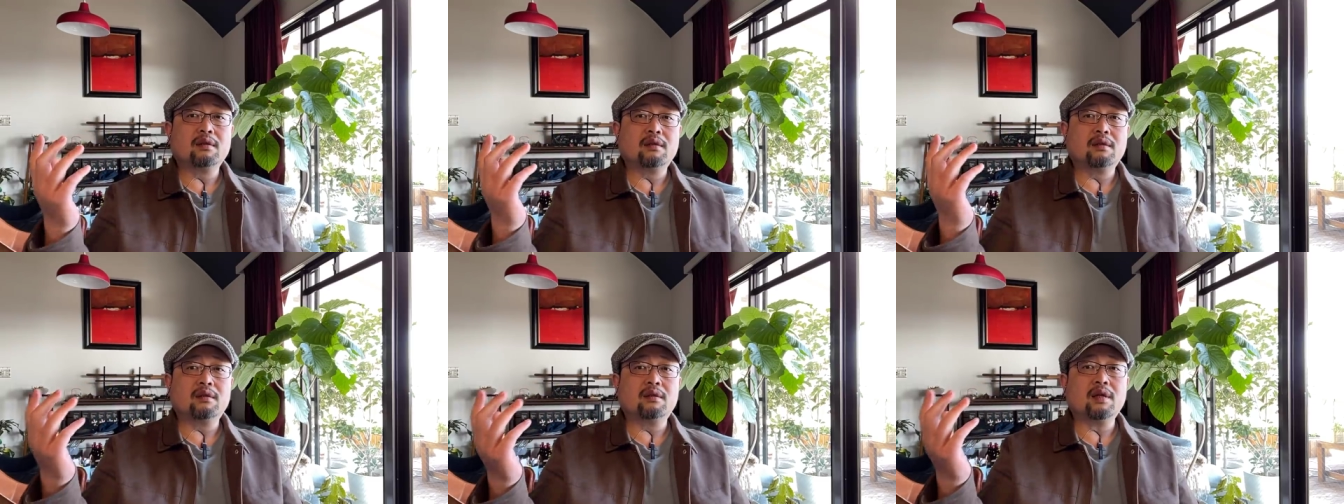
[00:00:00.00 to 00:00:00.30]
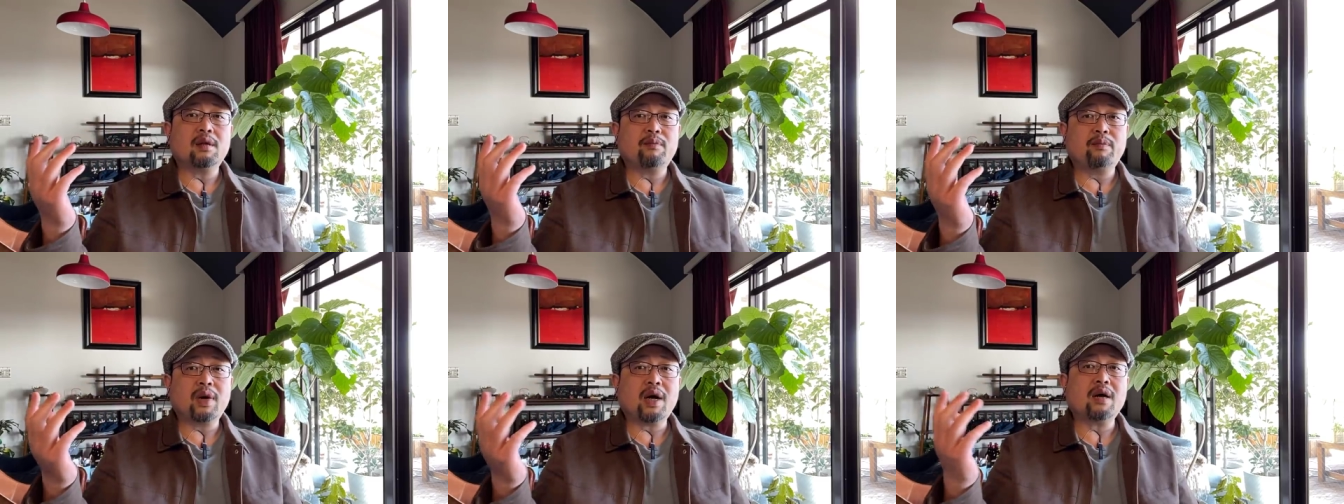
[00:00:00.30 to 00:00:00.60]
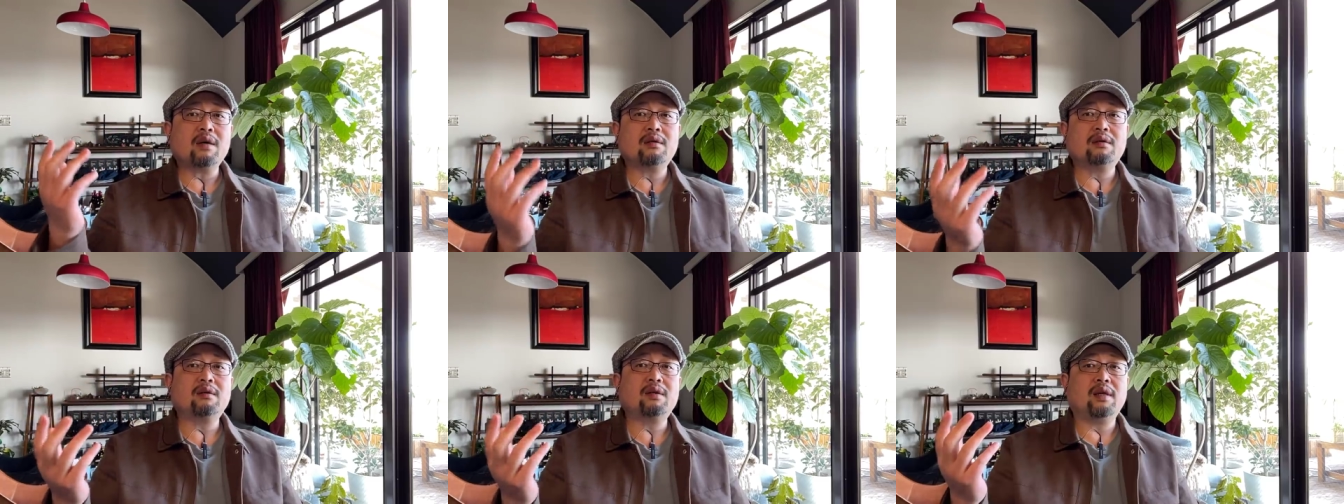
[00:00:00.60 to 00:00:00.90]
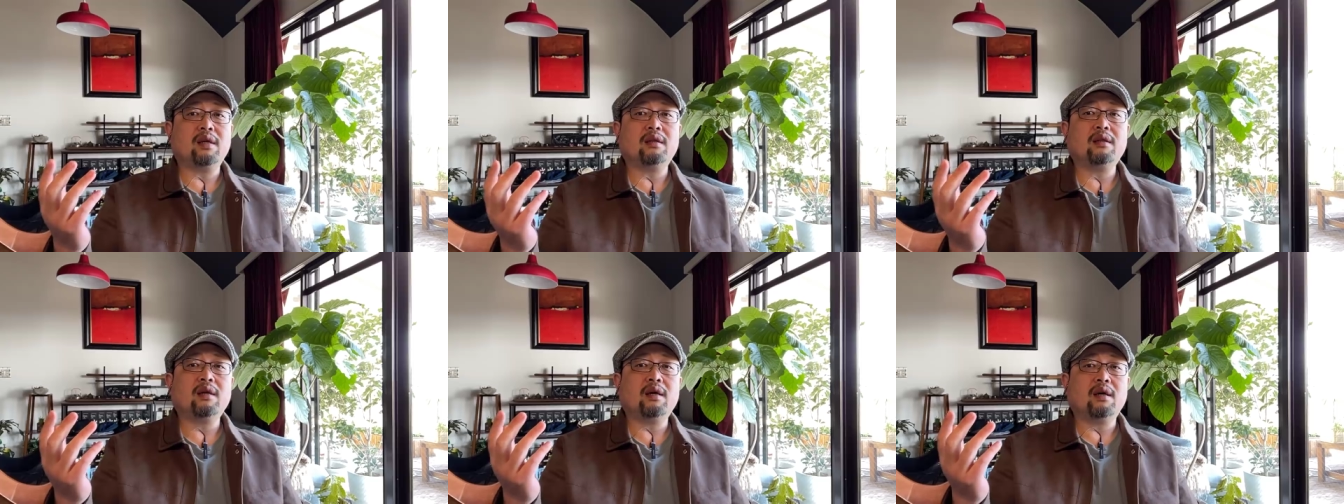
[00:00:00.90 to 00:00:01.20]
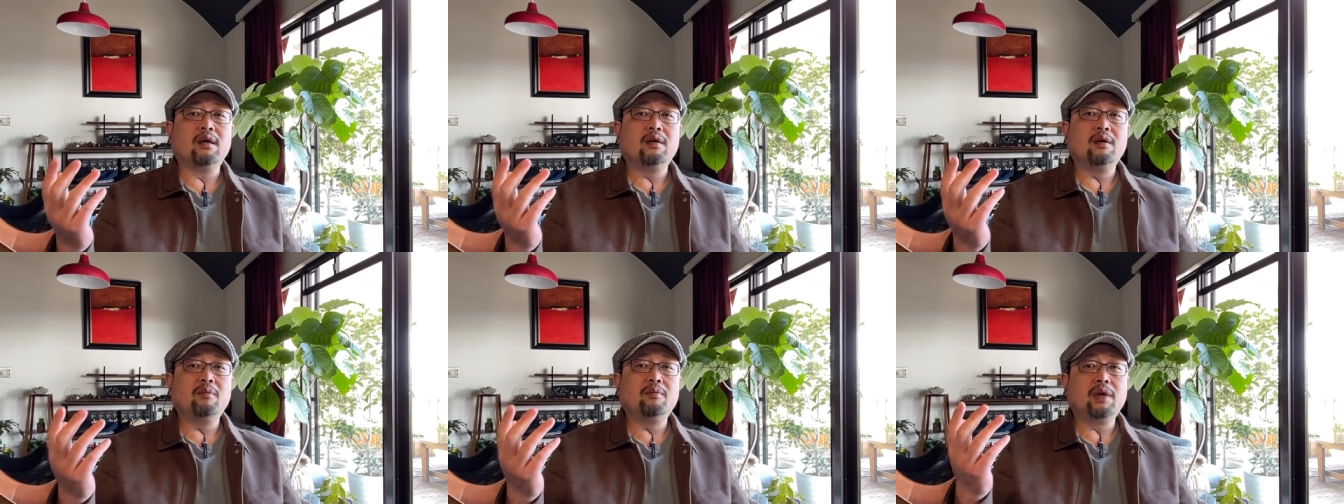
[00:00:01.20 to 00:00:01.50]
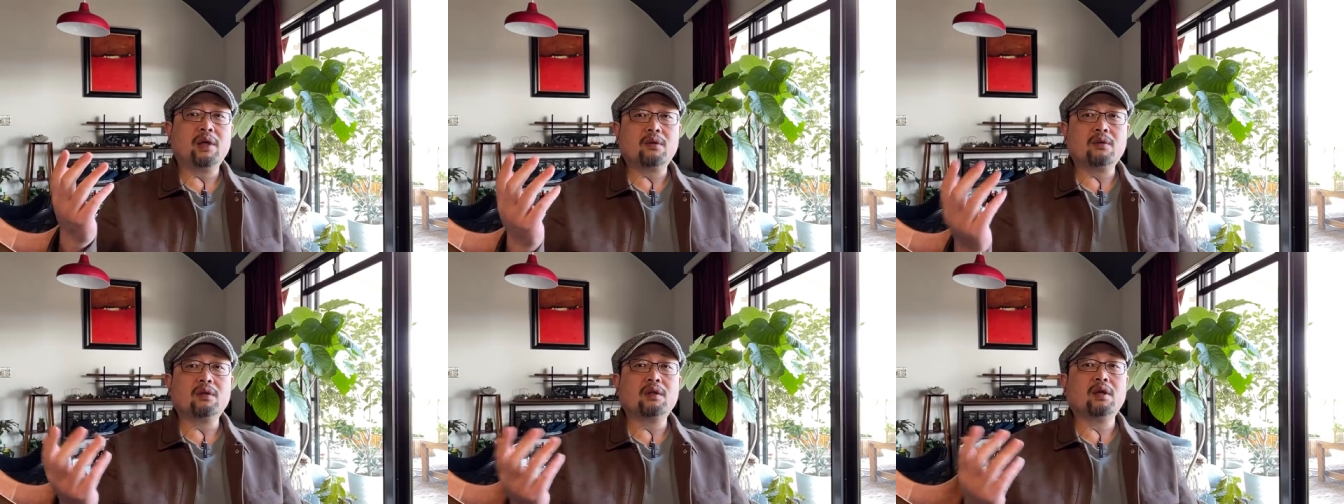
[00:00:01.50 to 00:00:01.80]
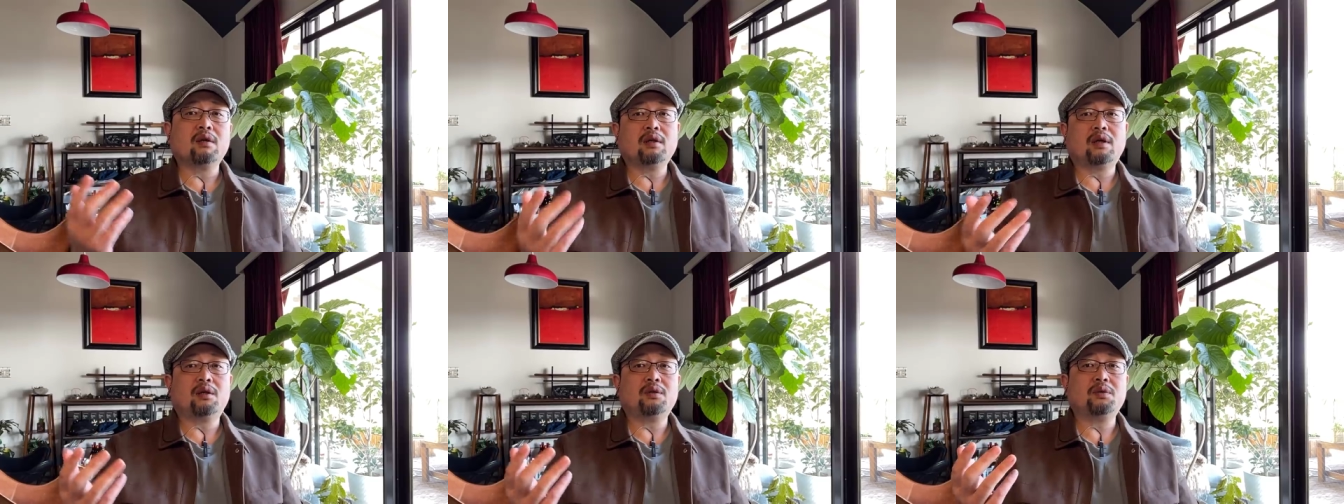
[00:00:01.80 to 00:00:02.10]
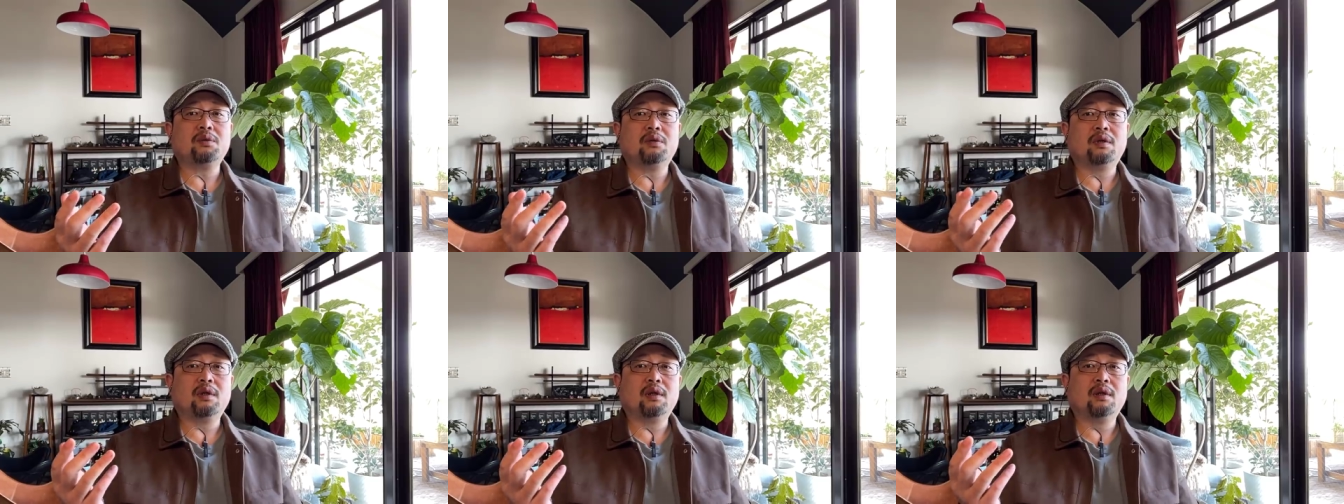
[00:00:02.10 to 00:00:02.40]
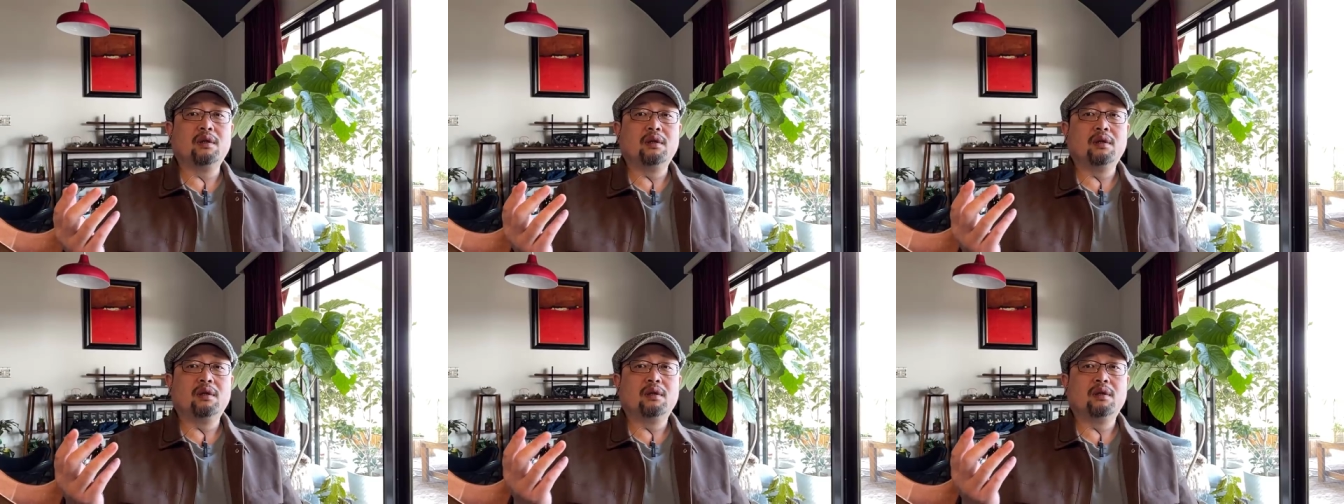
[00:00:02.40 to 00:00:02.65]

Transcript: 在八十年代，别说吊带裙了，